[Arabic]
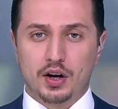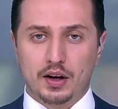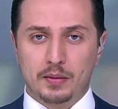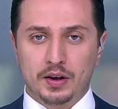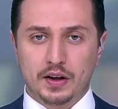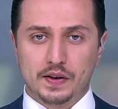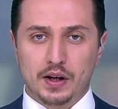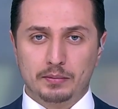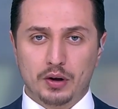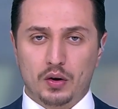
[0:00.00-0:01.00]
الأمني
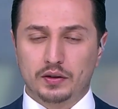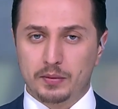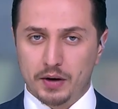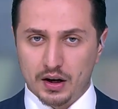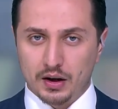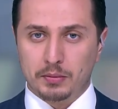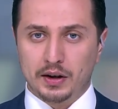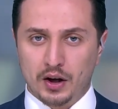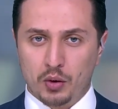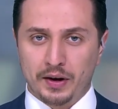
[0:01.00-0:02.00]
سيبدأ اعتبارا من
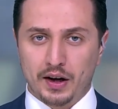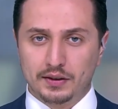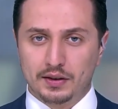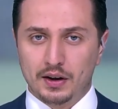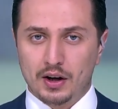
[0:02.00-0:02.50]
يوم غد